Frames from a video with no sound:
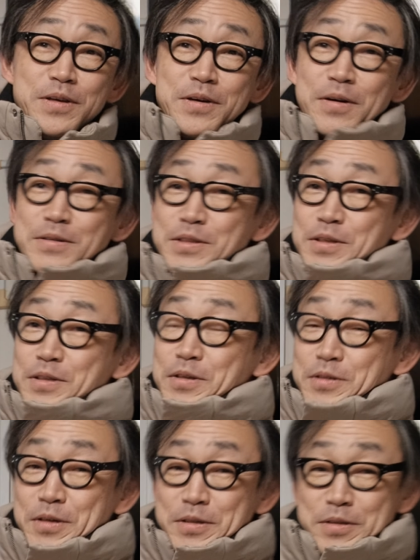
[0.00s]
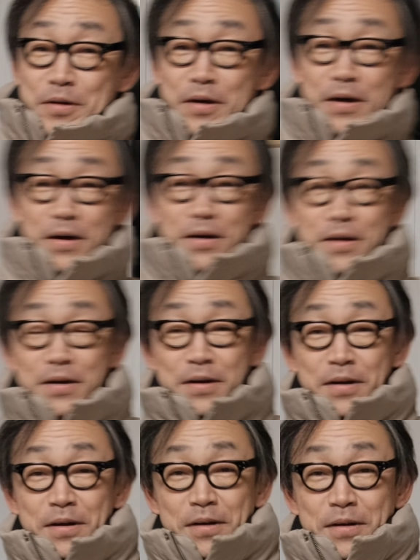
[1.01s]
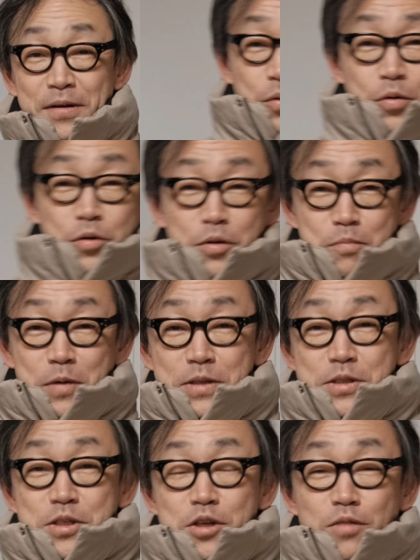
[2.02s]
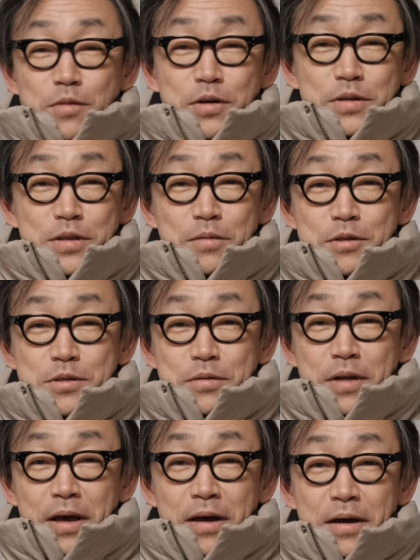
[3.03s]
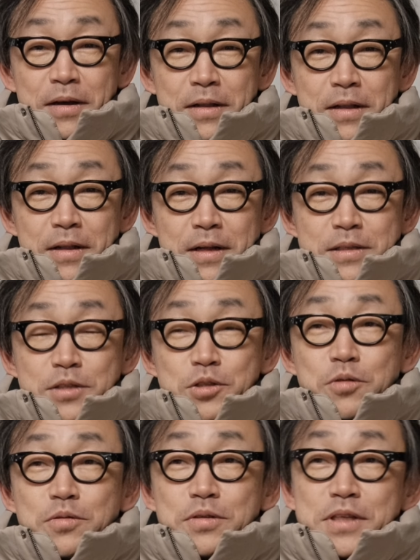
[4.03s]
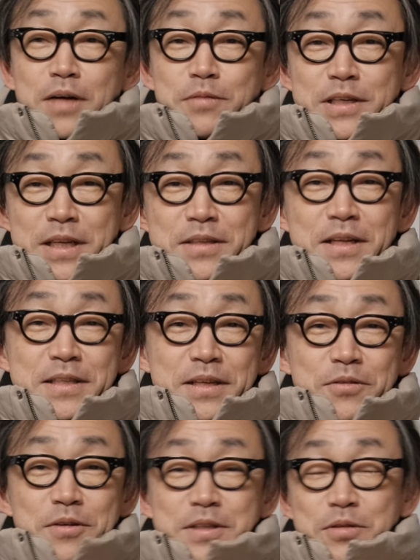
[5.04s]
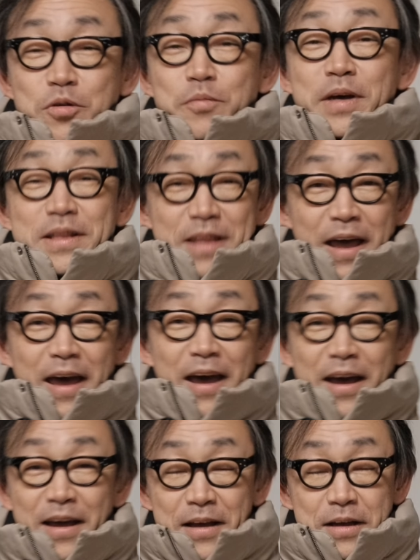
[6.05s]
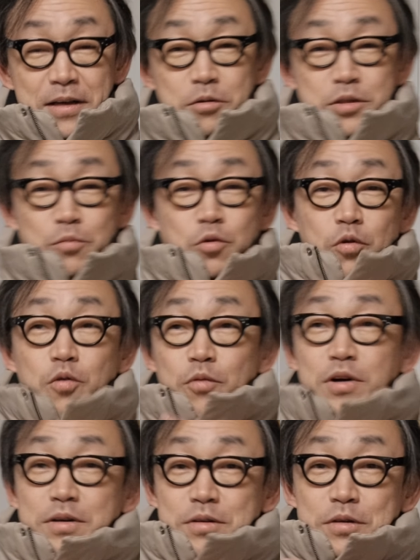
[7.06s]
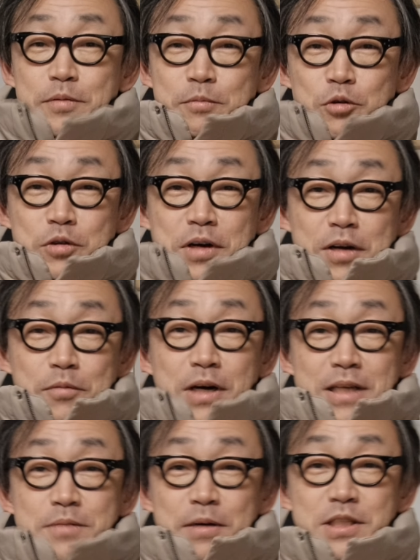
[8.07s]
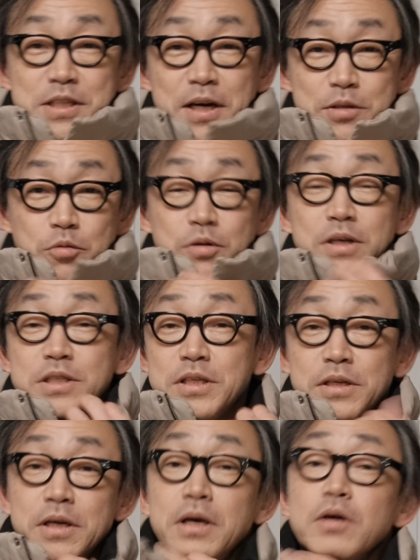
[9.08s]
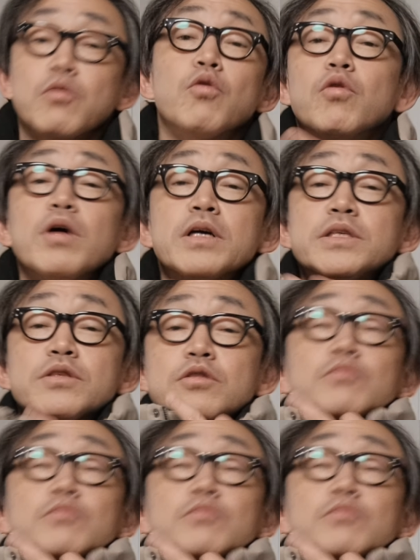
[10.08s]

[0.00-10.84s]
感じできたんじゃないですかねこれめっちゃうまくいってますよねでちょっと寒いなってなったらこうやって止めてそしたらもうここも首元からも風ばっちり入ってこないしここがきつく